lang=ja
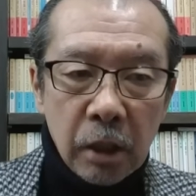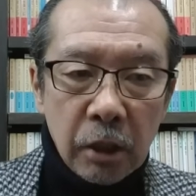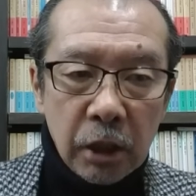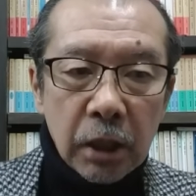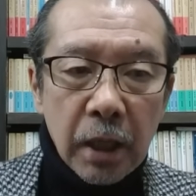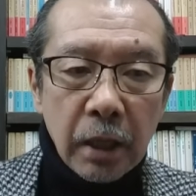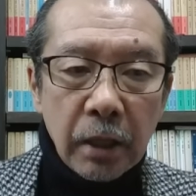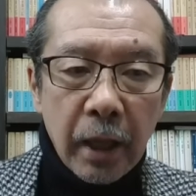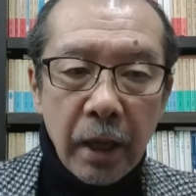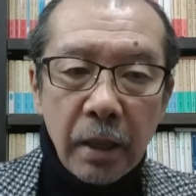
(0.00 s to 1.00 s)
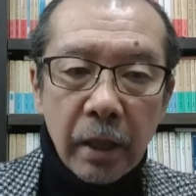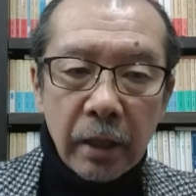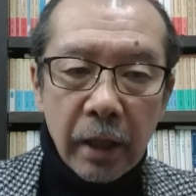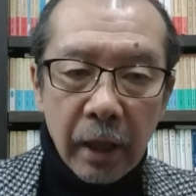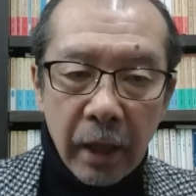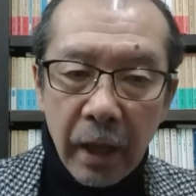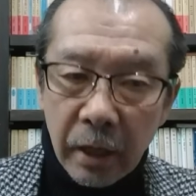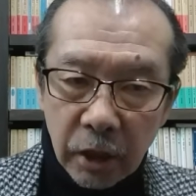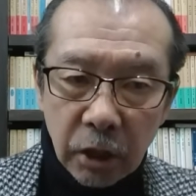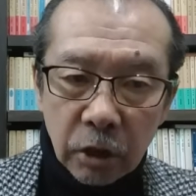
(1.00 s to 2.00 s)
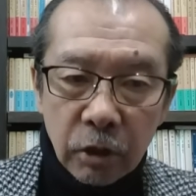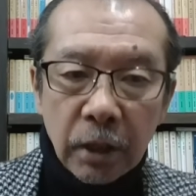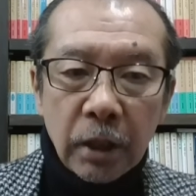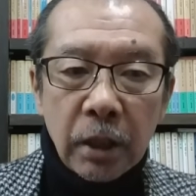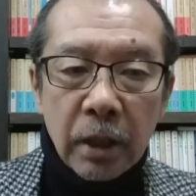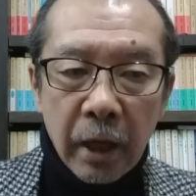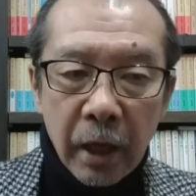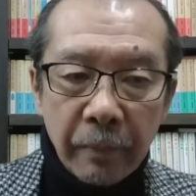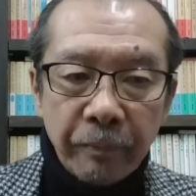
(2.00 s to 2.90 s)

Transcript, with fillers: 二次会で変な部屋に連れて行かれ、